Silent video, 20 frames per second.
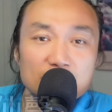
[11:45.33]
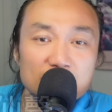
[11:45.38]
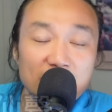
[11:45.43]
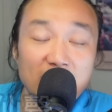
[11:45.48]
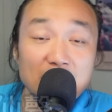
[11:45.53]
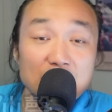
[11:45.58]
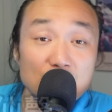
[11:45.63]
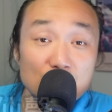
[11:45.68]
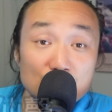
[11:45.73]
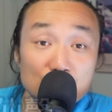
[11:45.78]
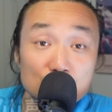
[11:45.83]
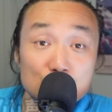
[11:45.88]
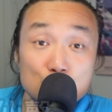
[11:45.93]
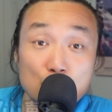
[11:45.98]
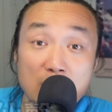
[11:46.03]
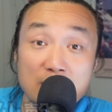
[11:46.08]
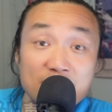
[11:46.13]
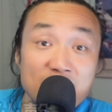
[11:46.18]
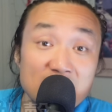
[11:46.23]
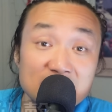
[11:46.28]
网友就
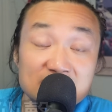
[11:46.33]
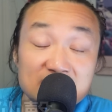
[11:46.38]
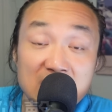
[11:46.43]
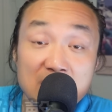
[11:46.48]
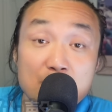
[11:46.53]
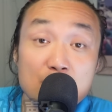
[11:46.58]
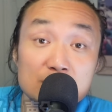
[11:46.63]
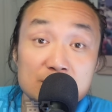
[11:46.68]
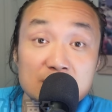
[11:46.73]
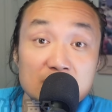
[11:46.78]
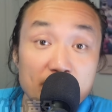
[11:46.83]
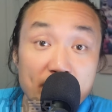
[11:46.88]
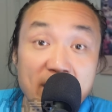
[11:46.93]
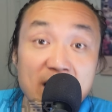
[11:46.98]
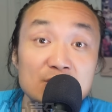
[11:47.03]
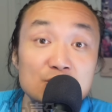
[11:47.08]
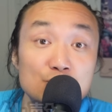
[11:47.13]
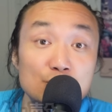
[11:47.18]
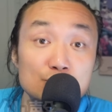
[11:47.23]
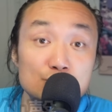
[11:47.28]
转发新加坡这个
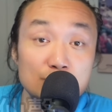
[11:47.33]
判决，